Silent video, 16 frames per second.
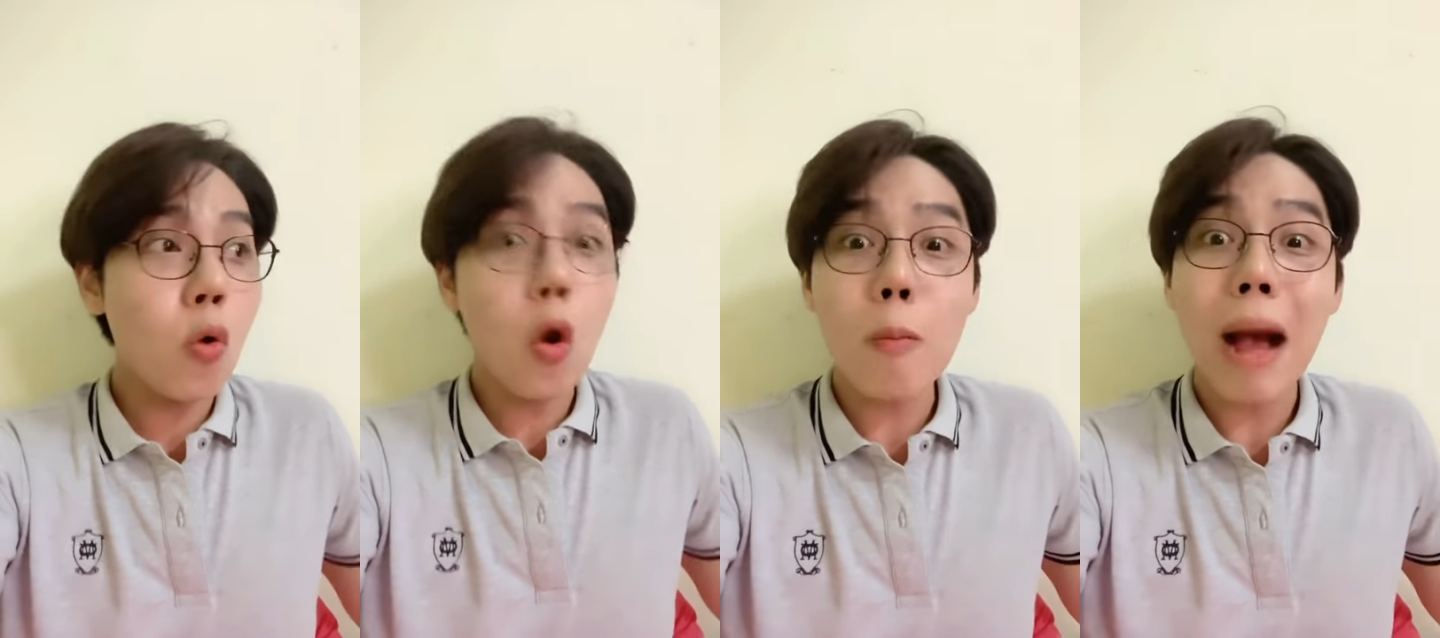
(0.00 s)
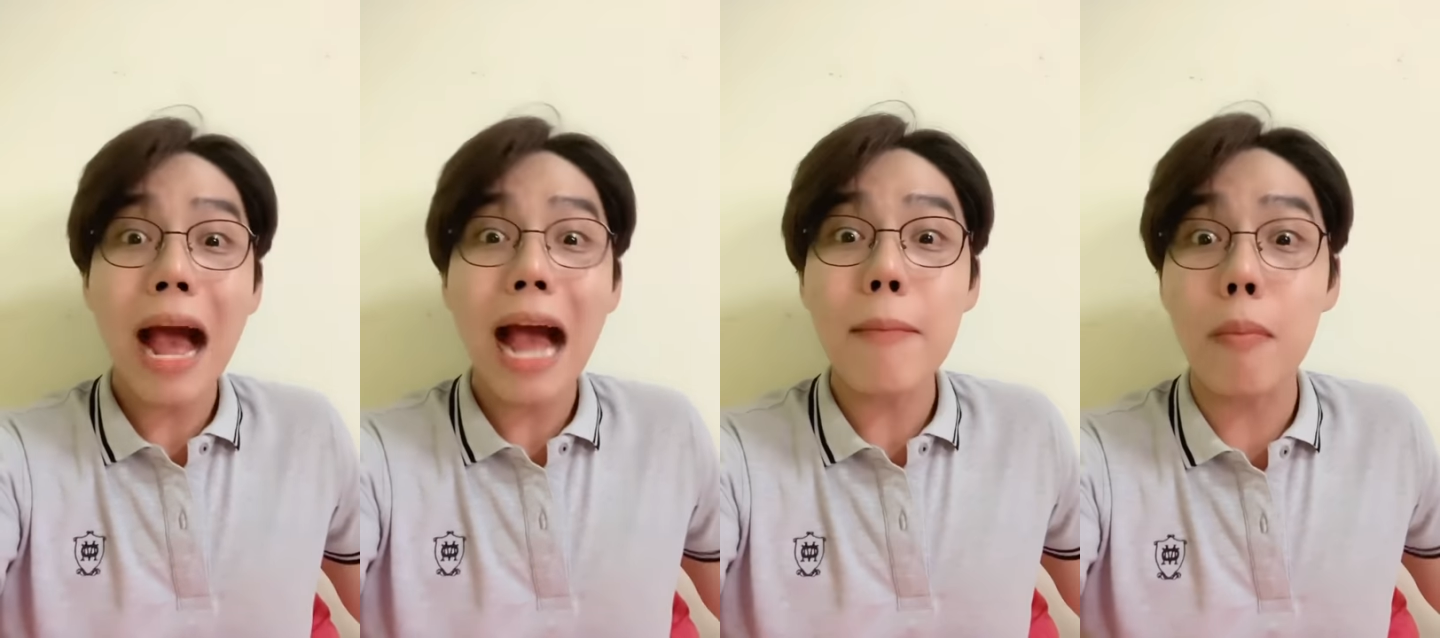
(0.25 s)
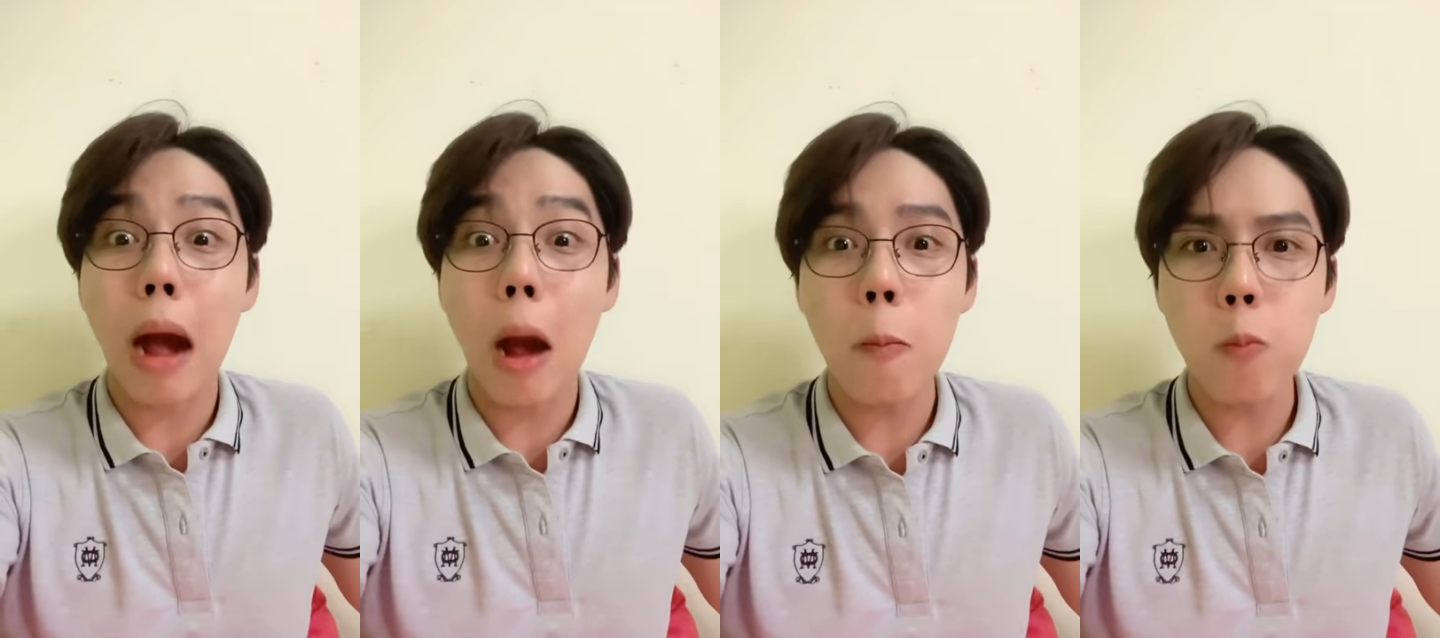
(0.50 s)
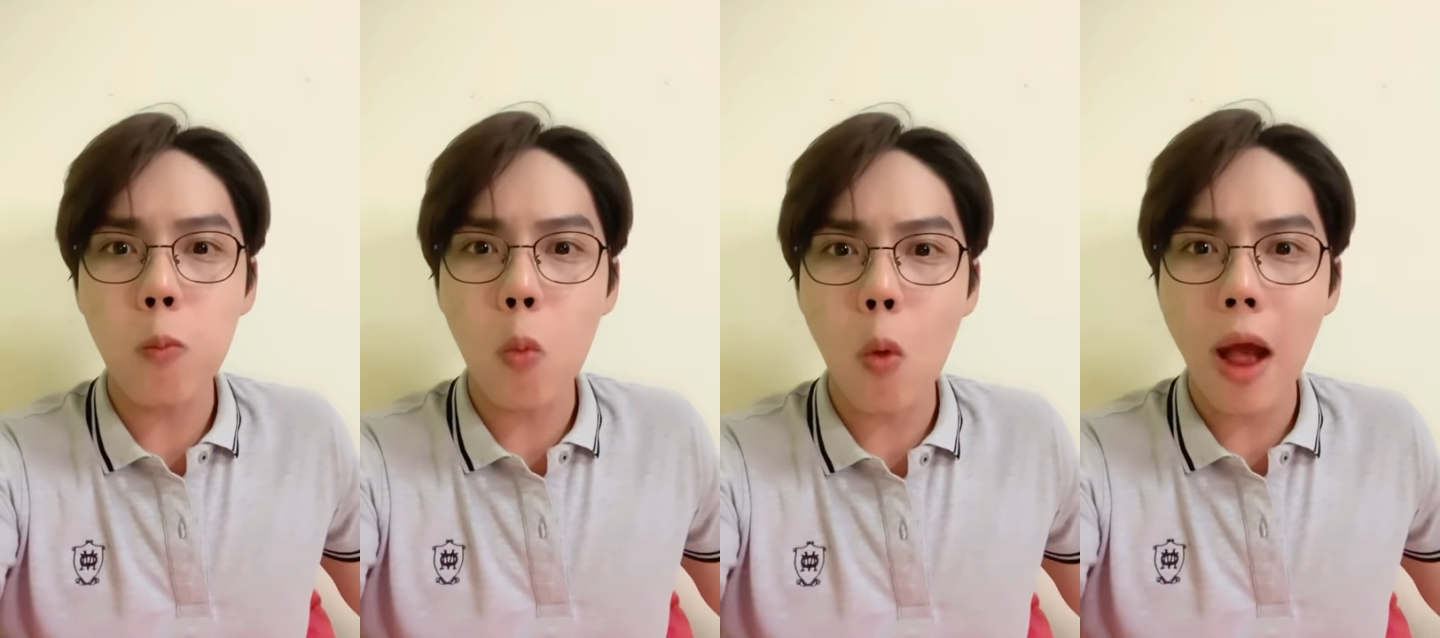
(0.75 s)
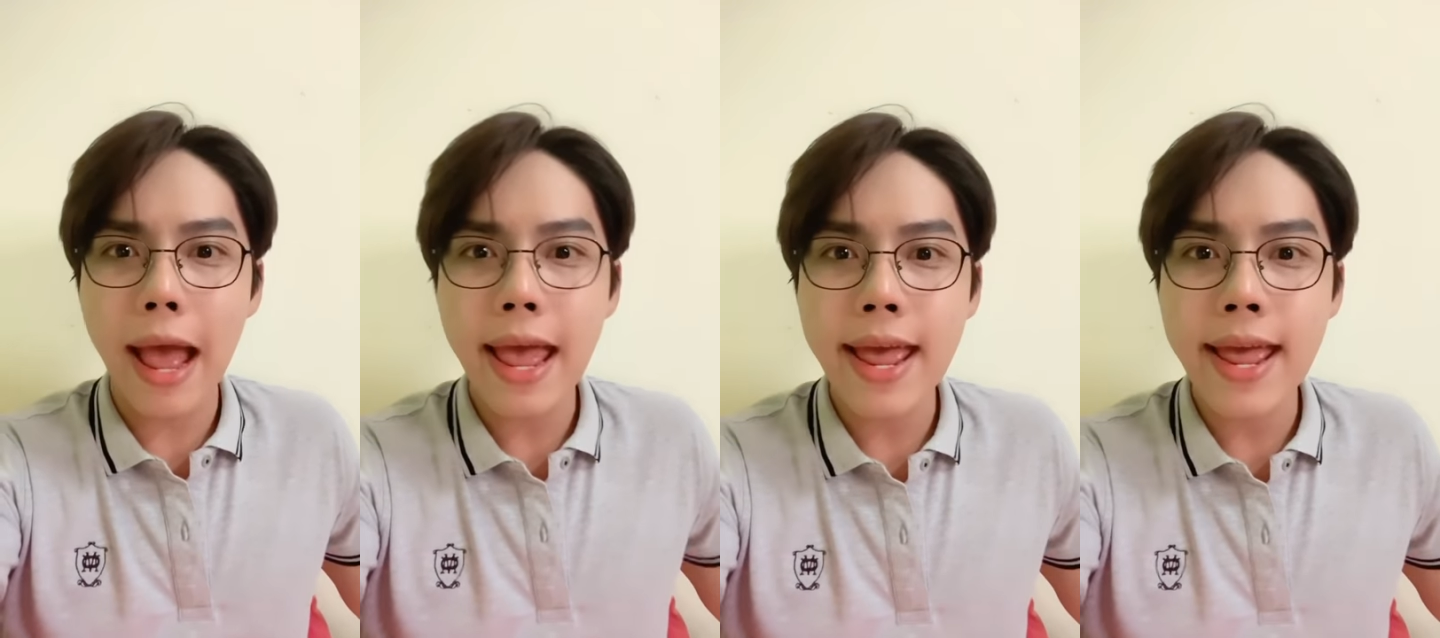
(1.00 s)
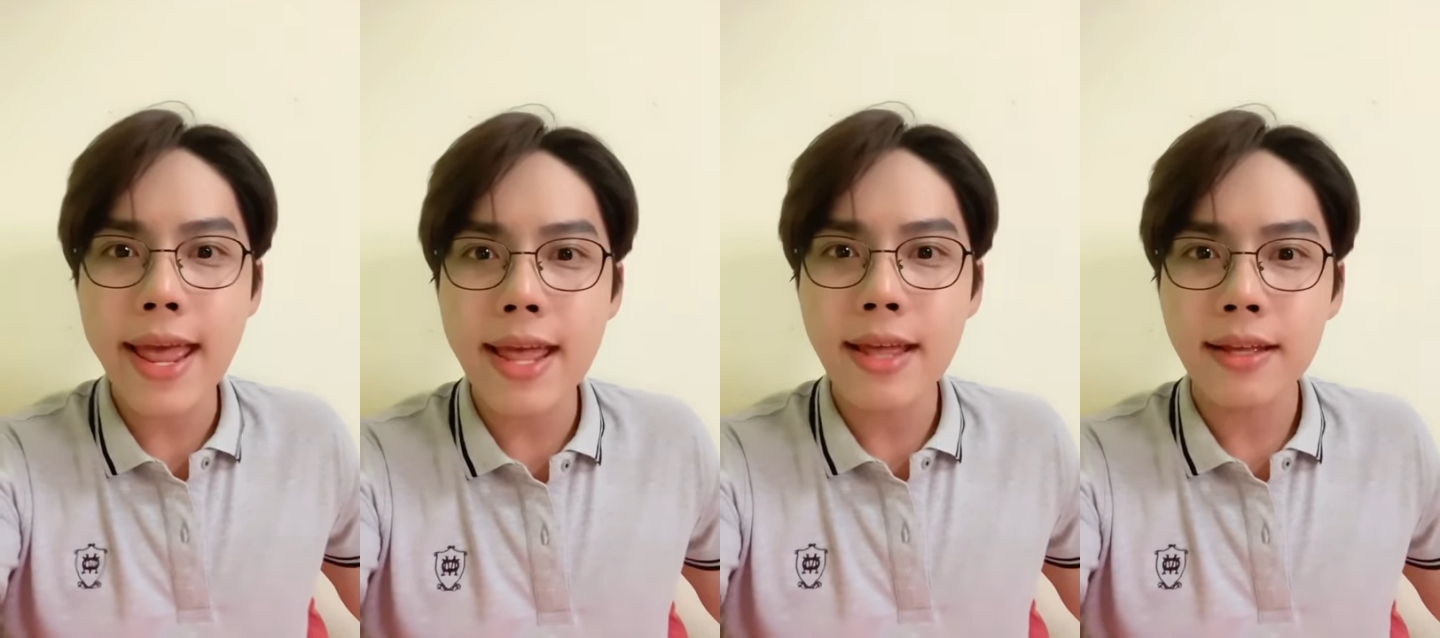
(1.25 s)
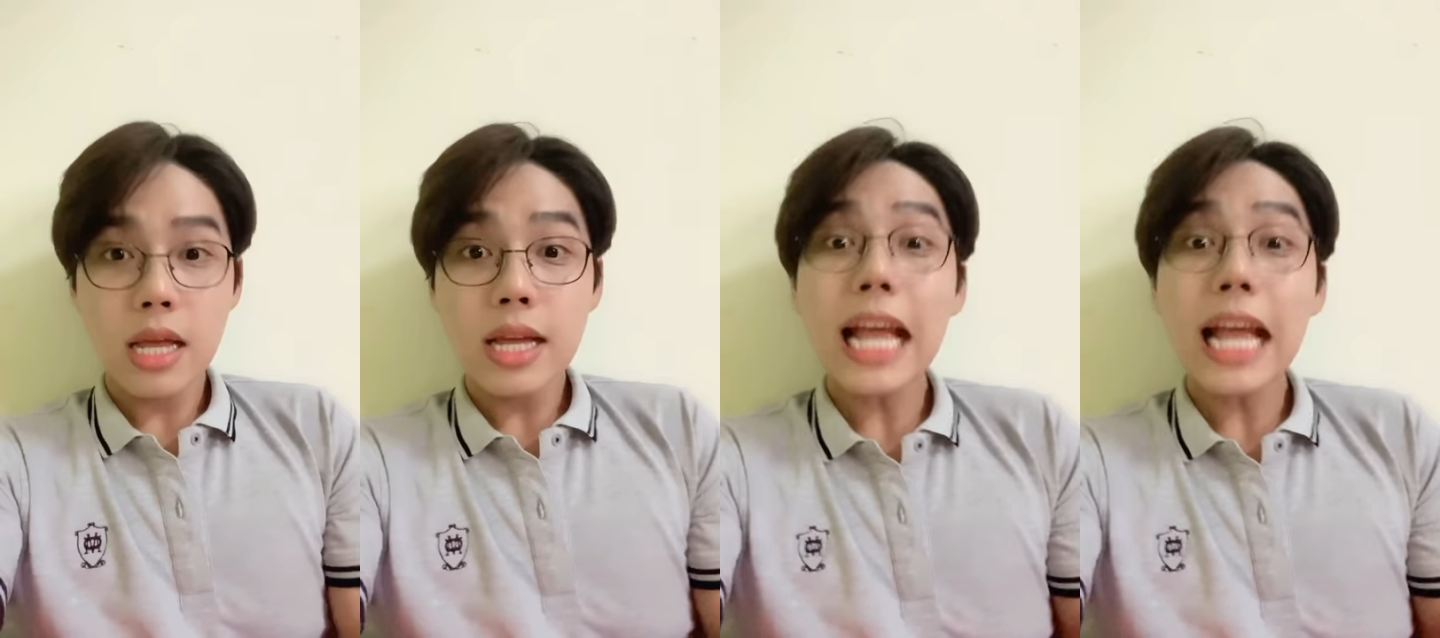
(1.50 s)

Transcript: cô ba mọc quá.